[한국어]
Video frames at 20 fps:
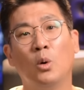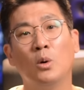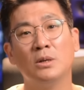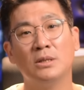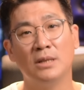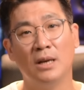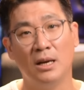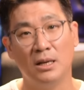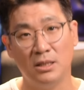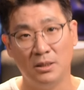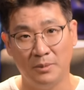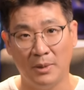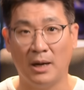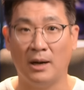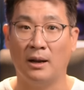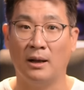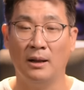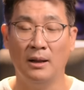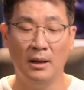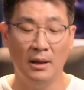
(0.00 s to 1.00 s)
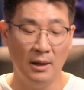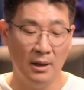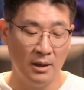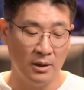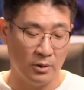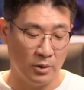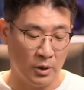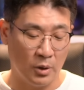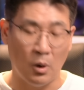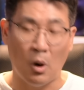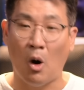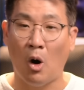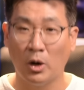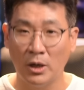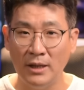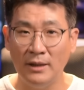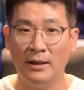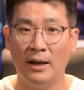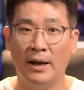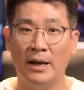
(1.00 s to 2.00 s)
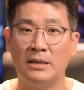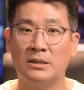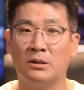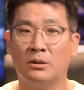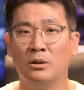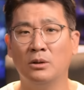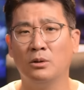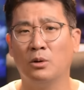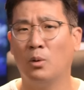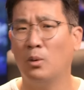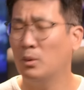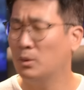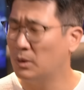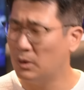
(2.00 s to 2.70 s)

혹사하지 말라. 그리고 어린 나이에서는